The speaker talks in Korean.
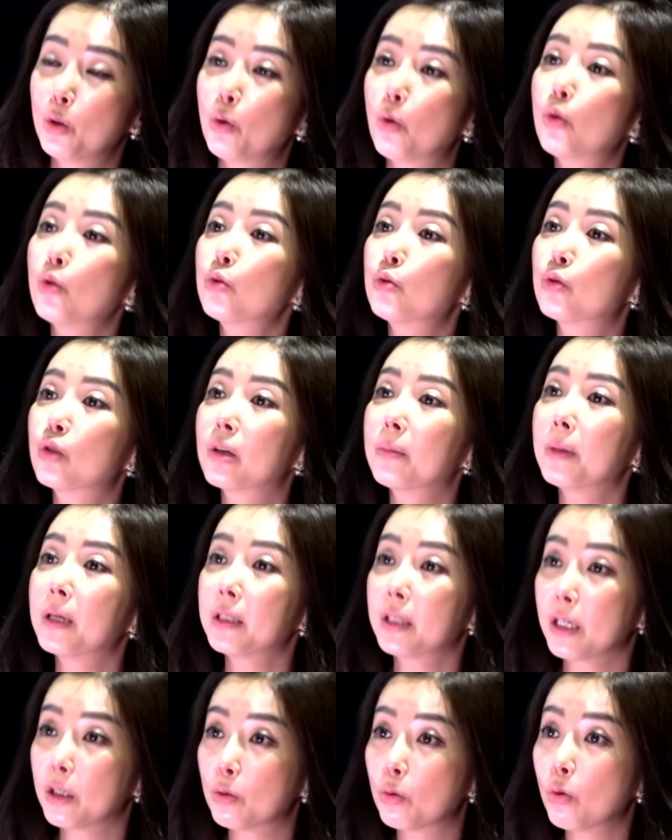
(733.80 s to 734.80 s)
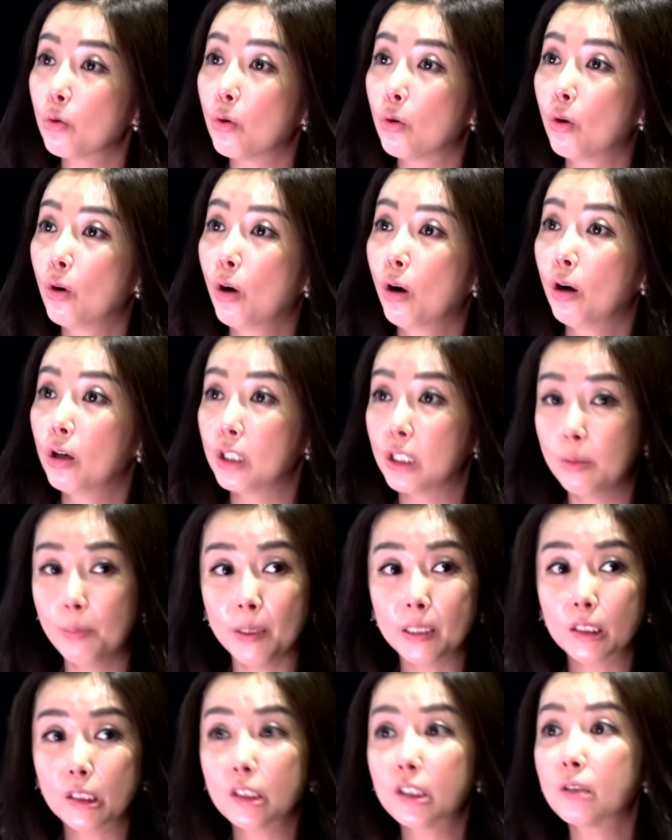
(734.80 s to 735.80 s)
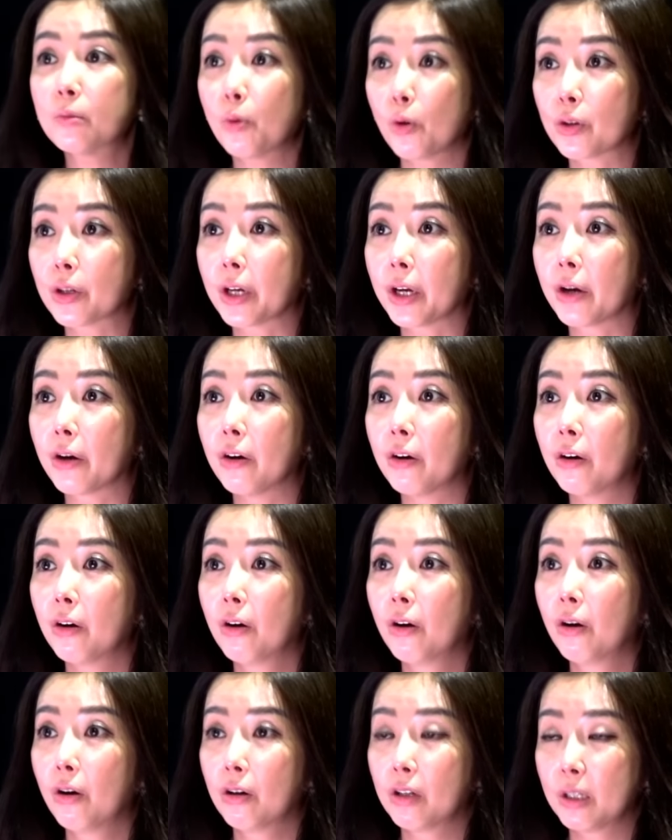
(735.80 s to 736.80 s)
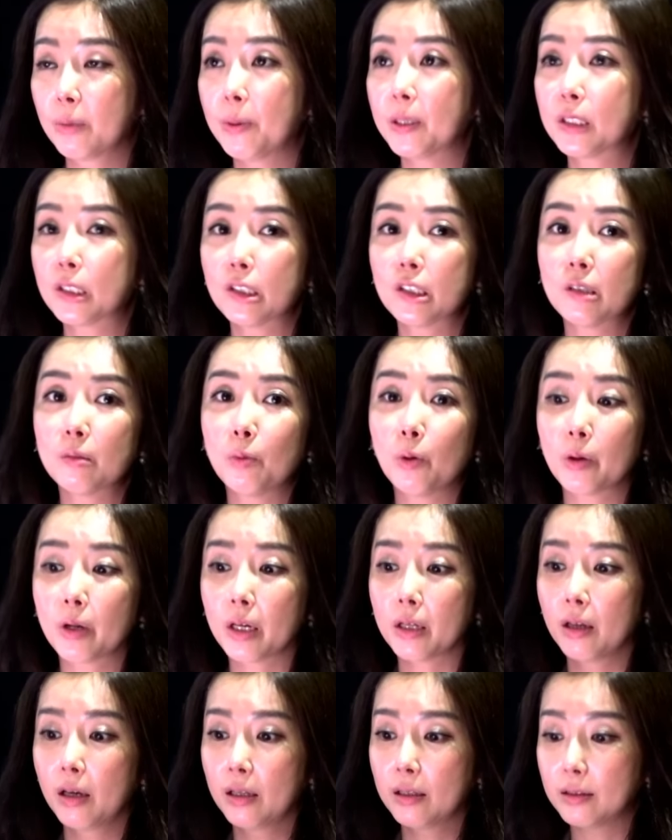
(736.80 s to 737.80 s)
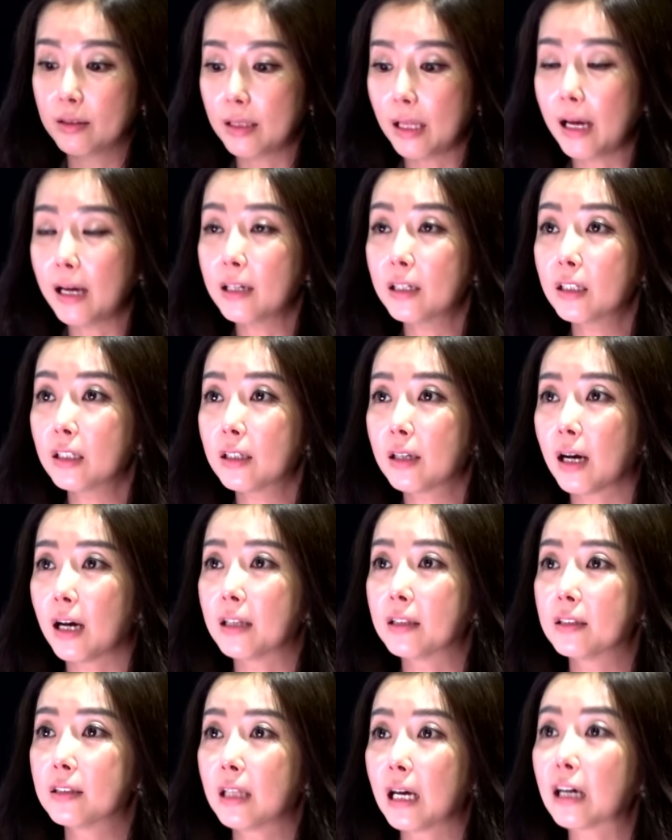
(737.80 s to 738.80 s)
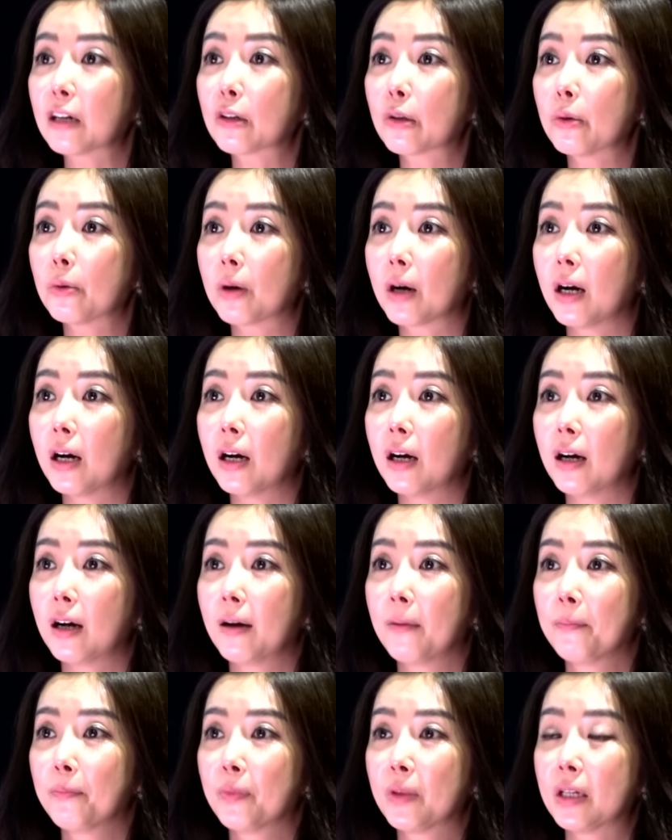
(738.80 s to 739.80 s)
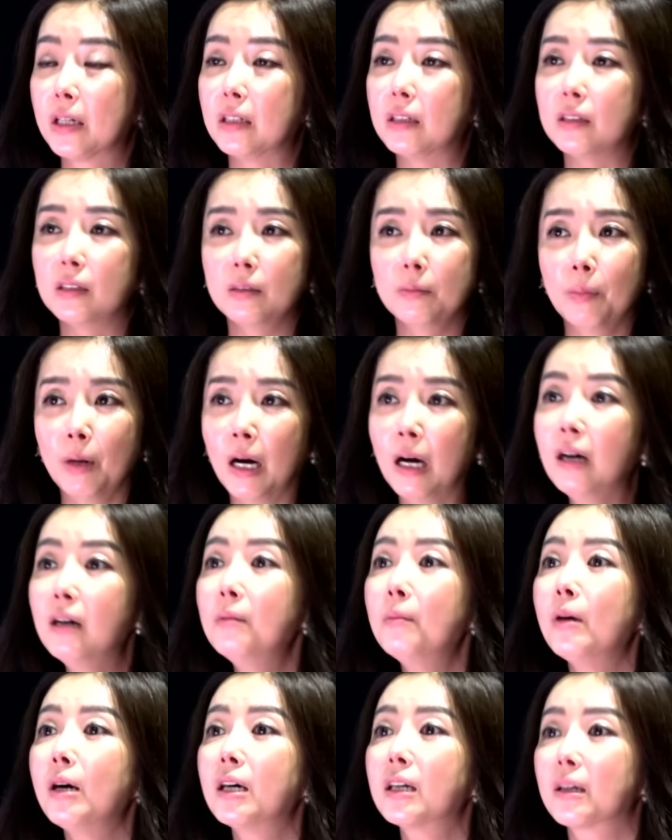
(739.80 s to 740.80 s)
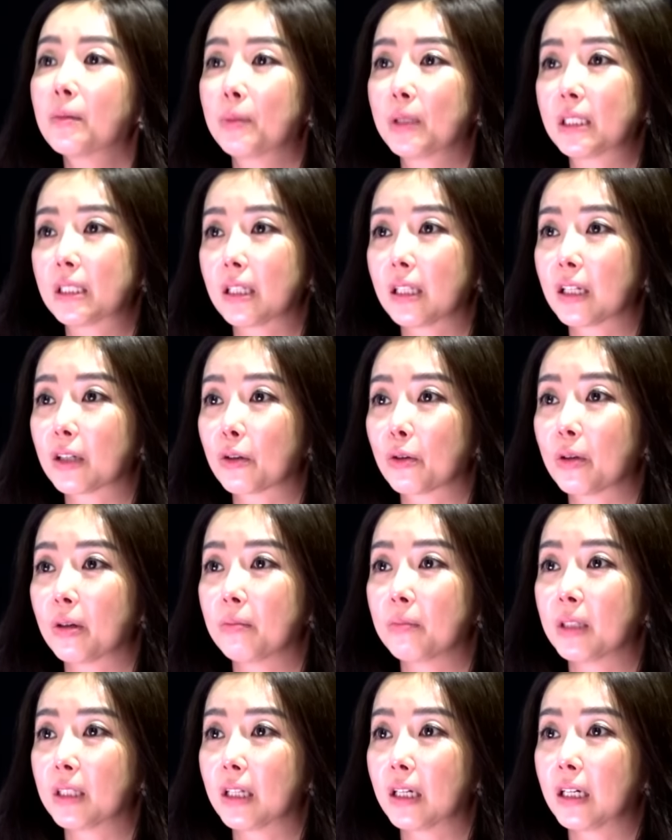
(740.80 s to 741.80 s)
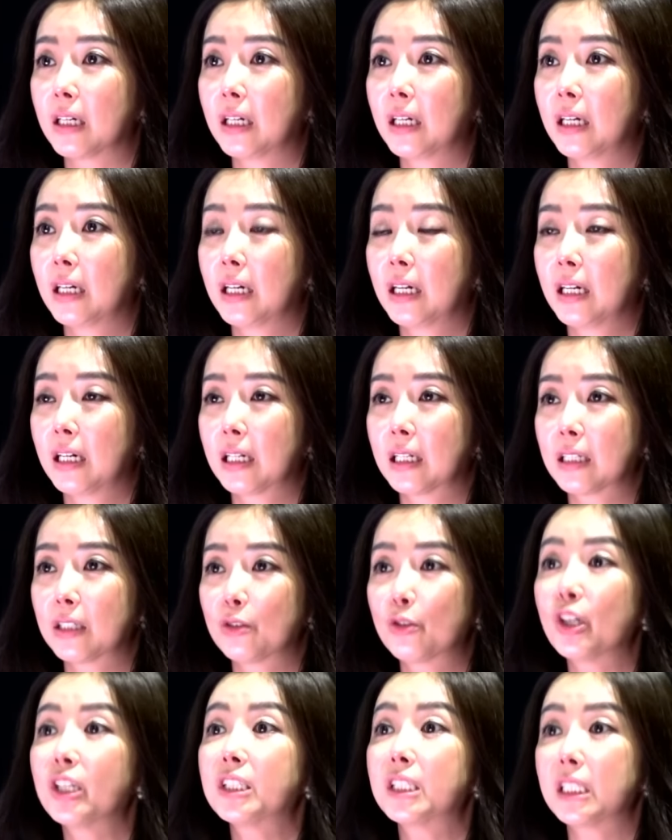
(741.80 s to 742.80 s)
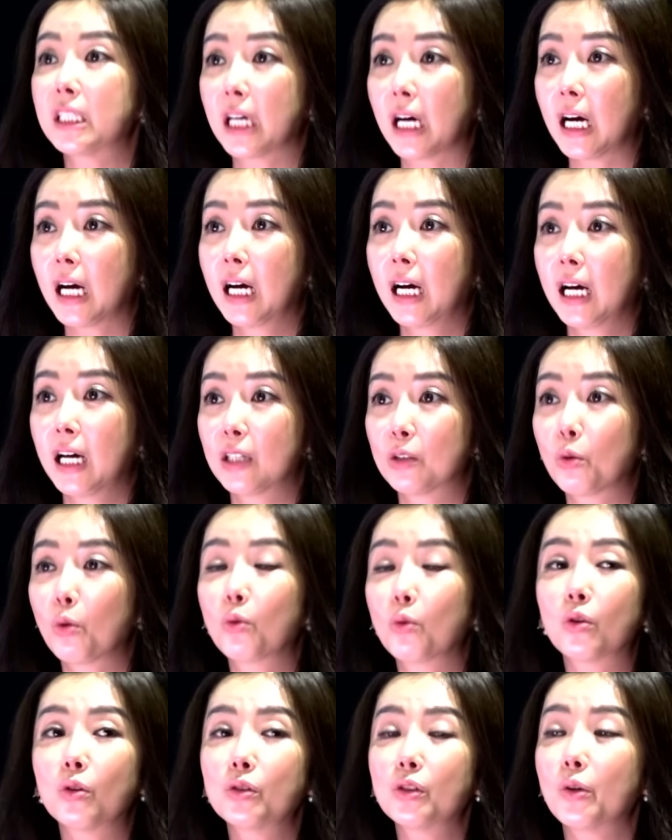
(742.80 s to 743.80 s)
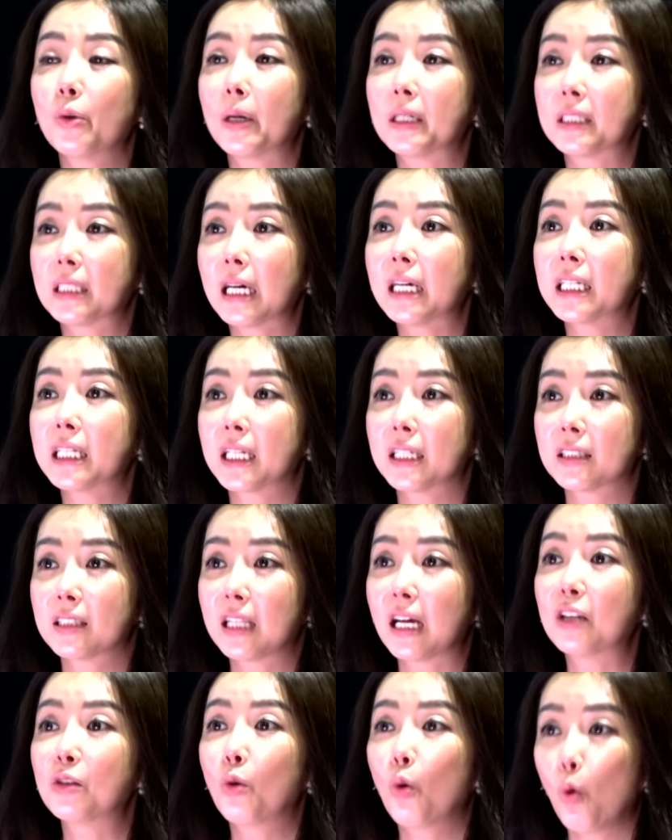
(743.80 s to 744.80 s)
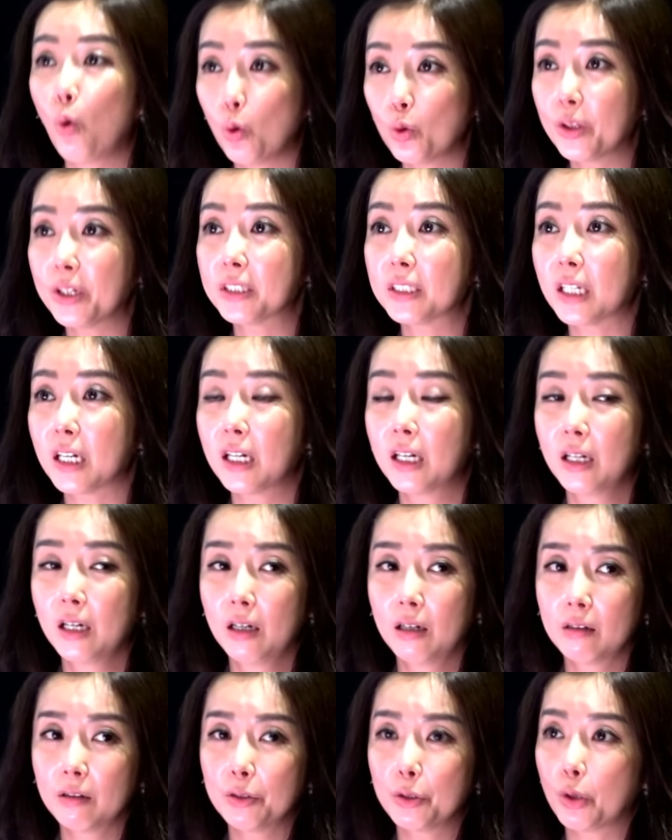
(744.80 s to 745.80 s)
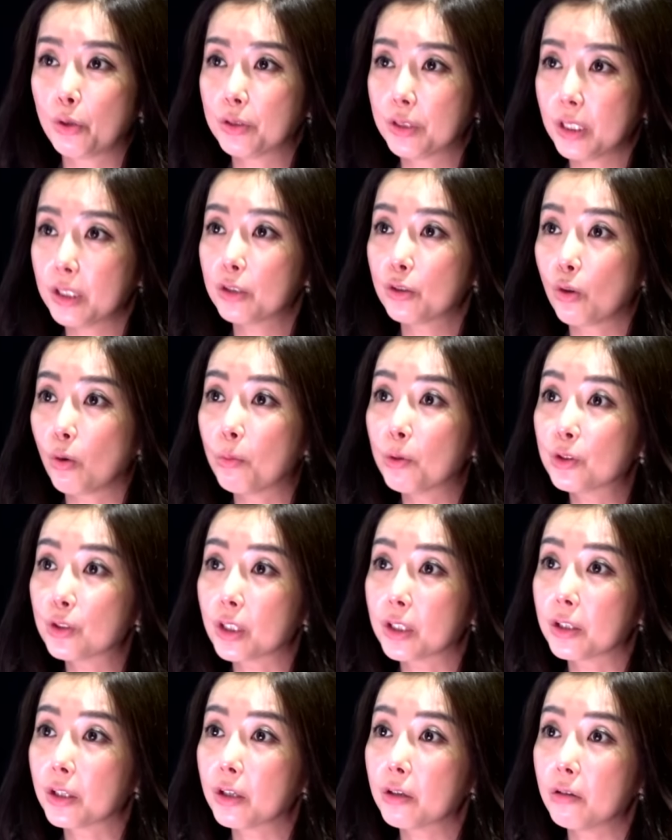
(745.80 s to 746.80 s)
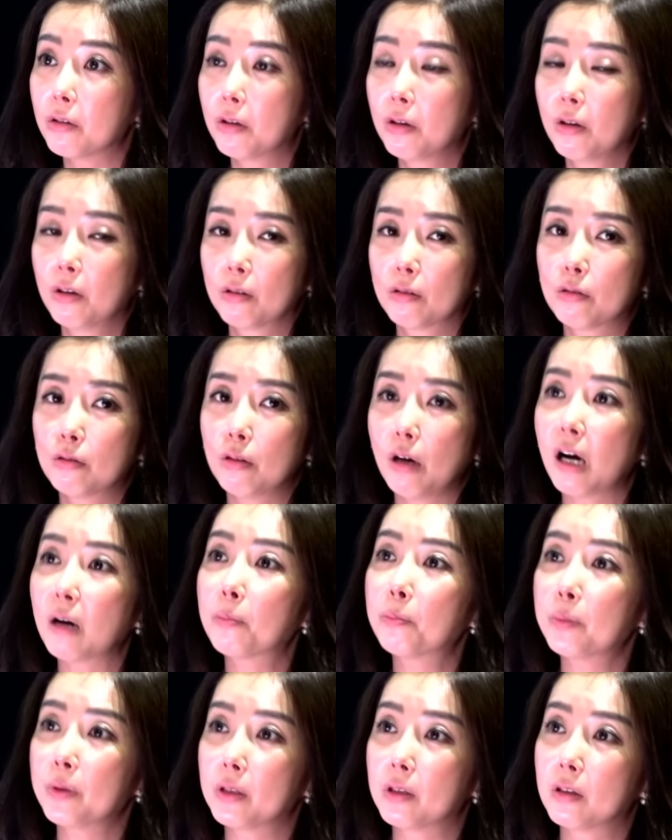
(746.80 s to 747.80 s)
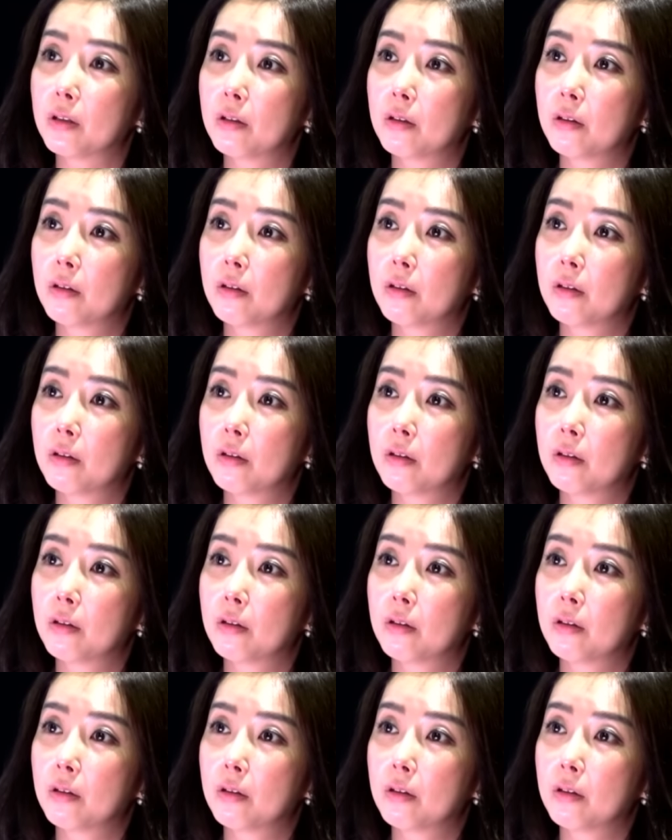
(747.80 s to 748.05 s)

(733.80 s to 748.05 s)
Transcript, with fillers: 요거 두 개만 해도 어, 그러게 270억이에요. 그러게요. 270억에 딸이 가는 학교가 어마어마하게 비싼 학교랍니다. 음. 그 최시야 동거녀와 사이에서 난 혼외자 10살이 넘었잖아요. 그 학비